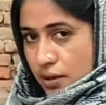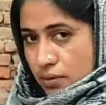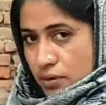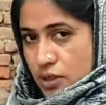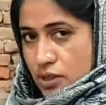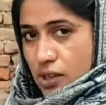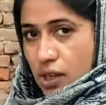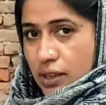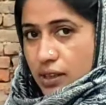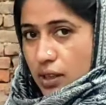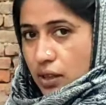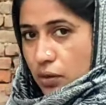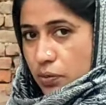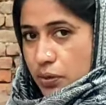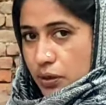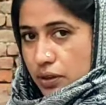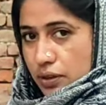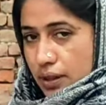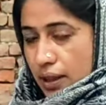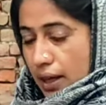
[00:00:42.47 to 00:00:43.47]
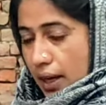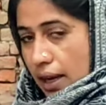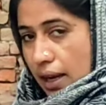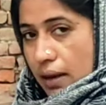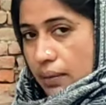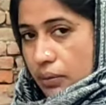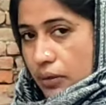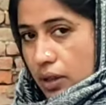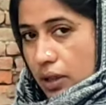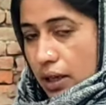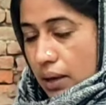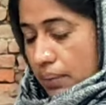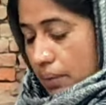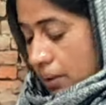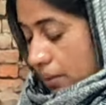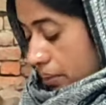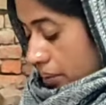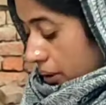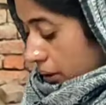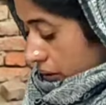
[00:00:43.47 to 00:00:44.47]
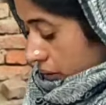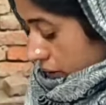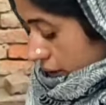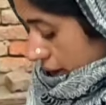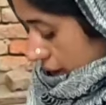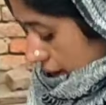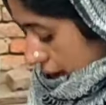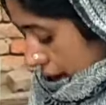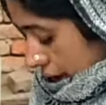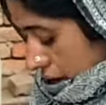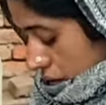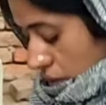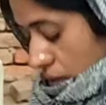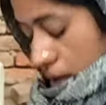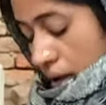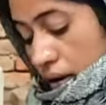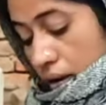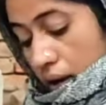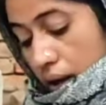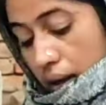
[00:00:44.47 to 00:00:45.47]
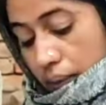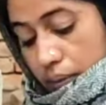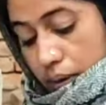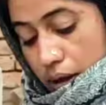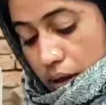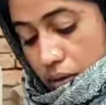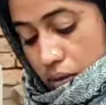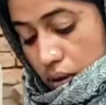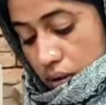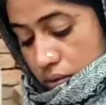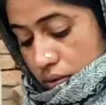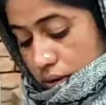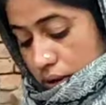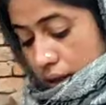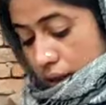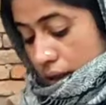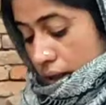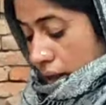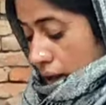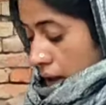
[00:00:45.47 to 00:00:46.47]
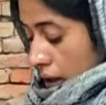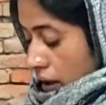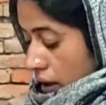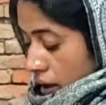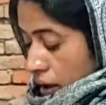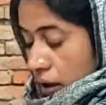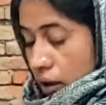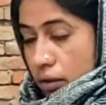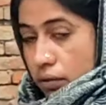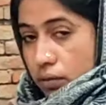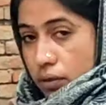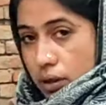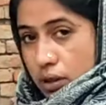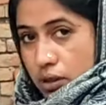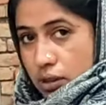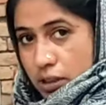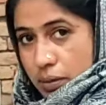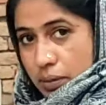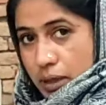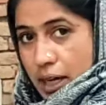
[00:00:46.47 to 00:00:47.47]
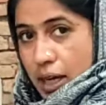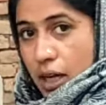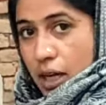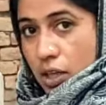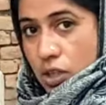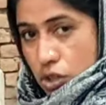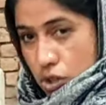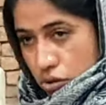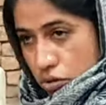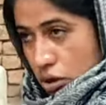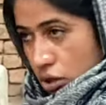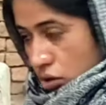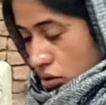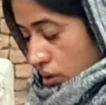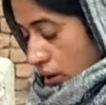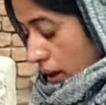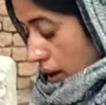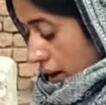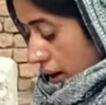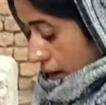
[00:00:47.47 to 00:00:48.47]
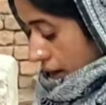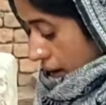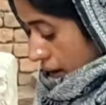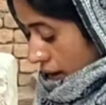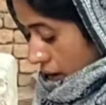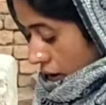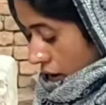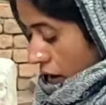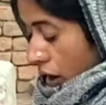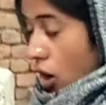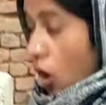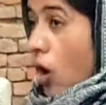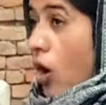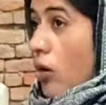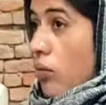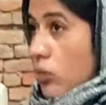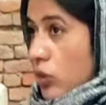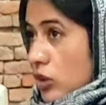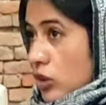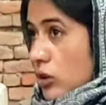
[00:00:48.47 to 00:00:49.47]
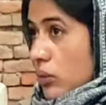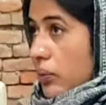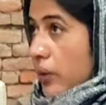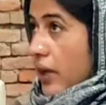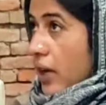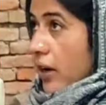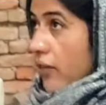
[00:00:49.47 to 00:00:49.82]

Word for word: और मुस्कुराते रहो खुल रहा अलहमदिल्ला मैं बिल्कुल ठीक ठाक हूँ आपकी दुआ से लोग भी मेरा शुरू हो चुका है और मौसम भी